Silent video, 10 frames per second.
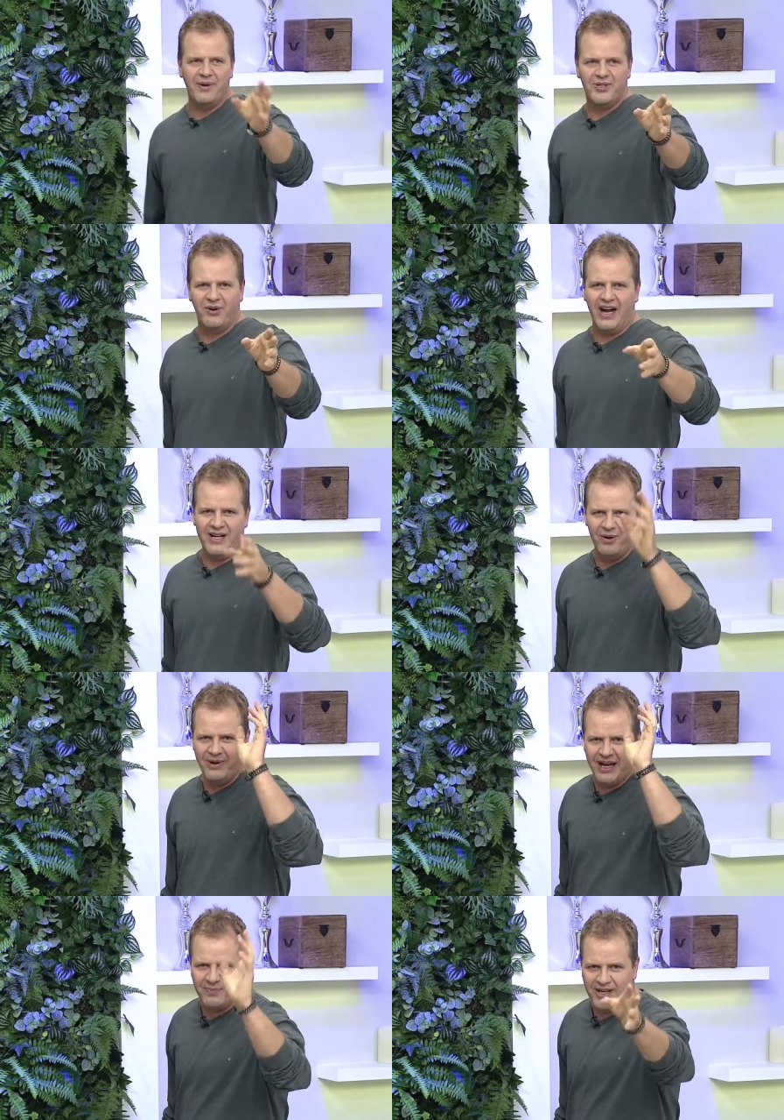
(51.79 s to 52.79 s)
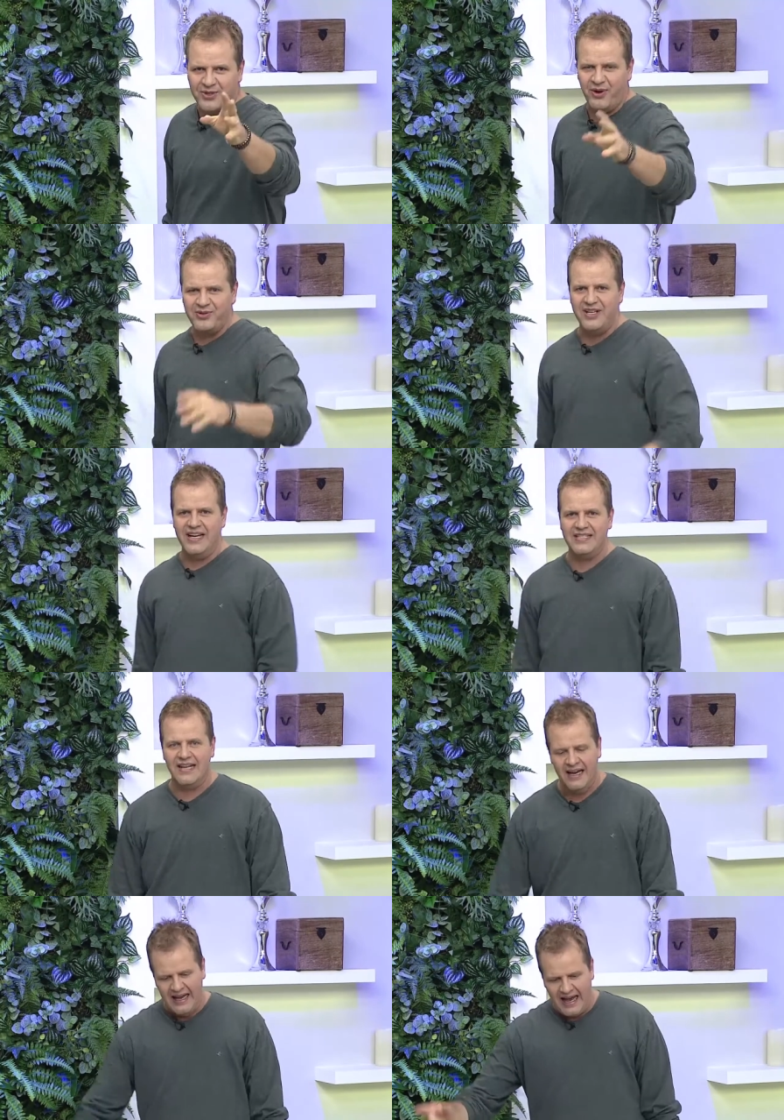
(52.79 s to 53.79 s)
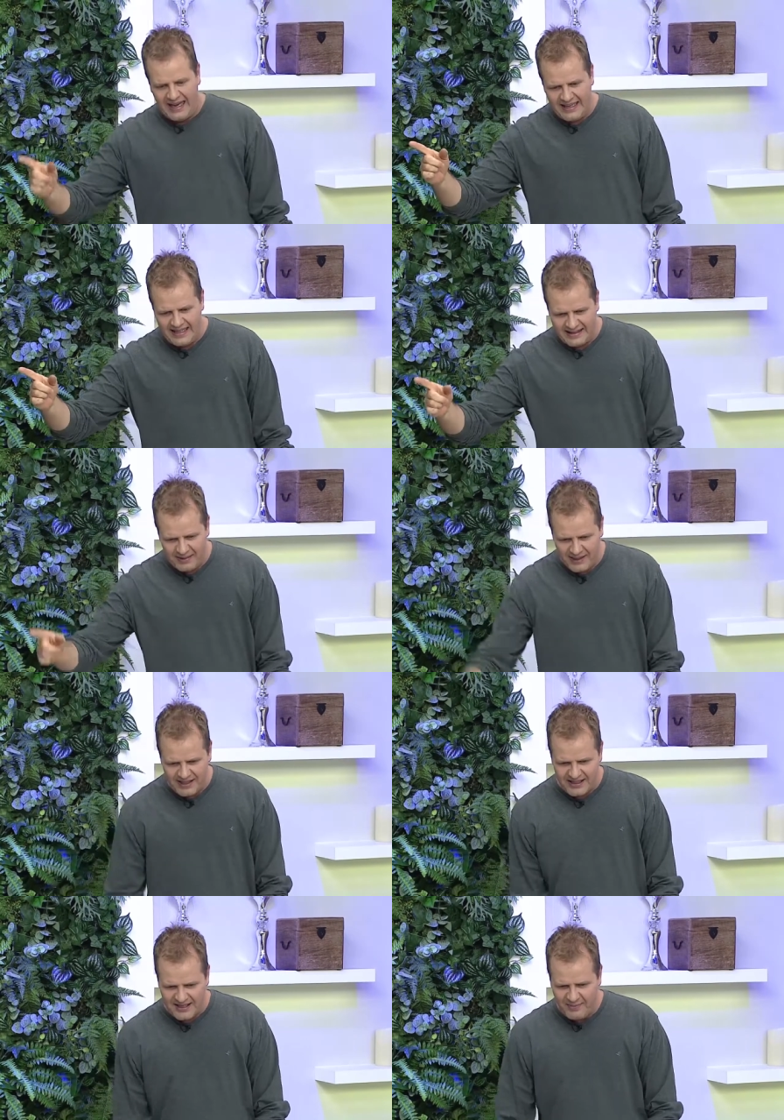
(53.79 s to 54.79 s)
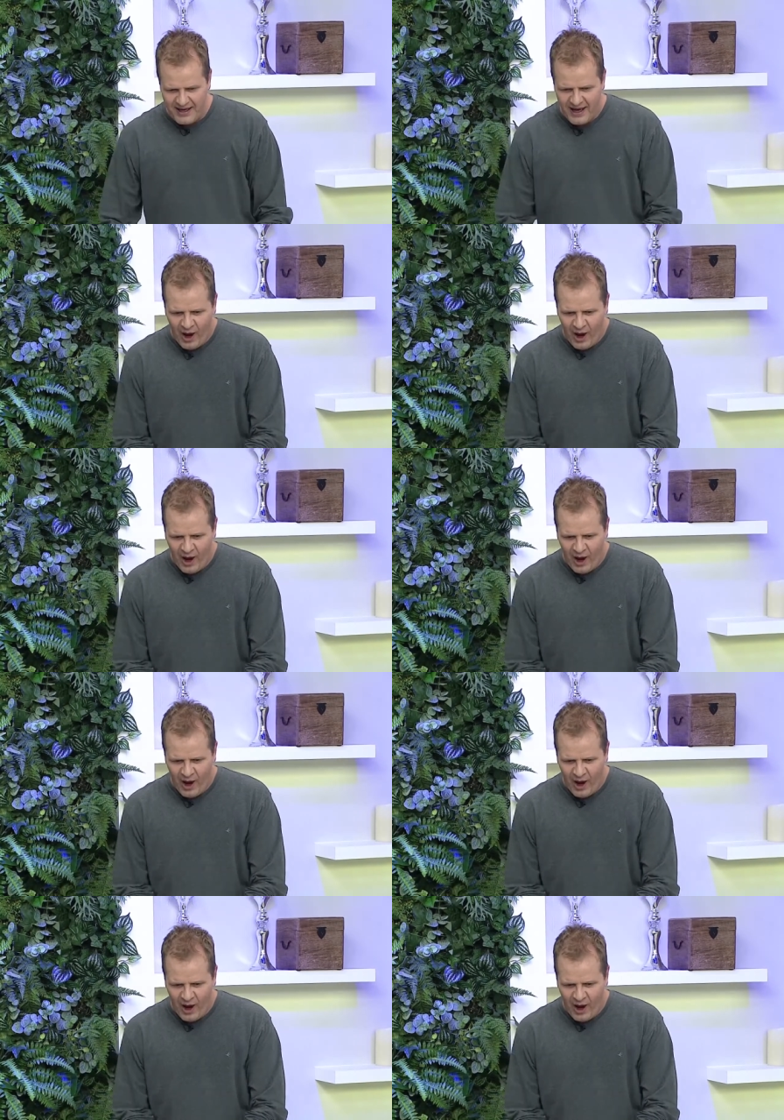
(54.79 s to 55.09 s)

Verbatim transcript: pelo seu carinho, obrigado pela sua audiência. Alegria também de receber